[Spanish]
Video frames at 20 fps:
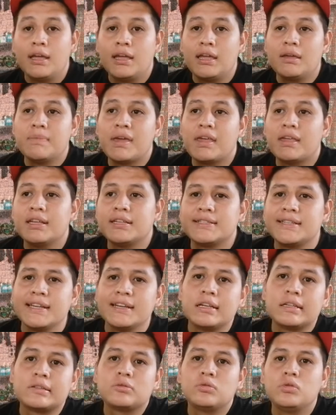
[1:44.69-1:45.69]
Y me
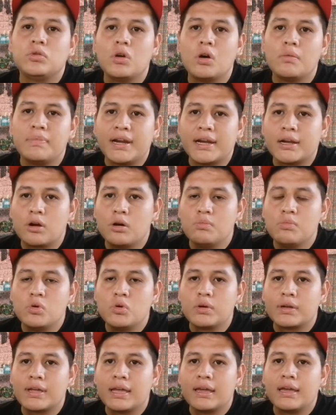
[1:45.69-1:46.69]
dicen es un nombre
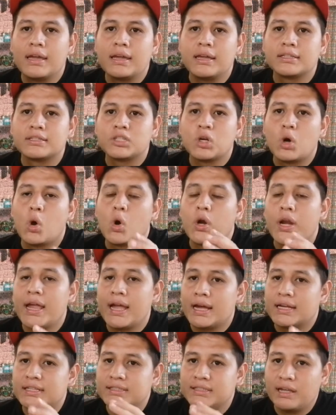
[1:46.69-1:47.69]
común que es
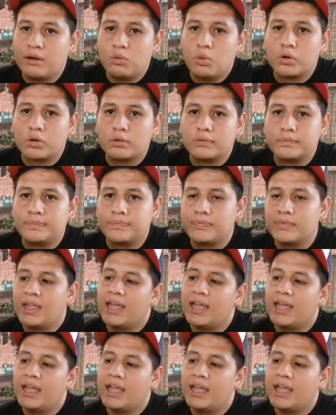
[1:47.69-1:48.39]
orejas de burro.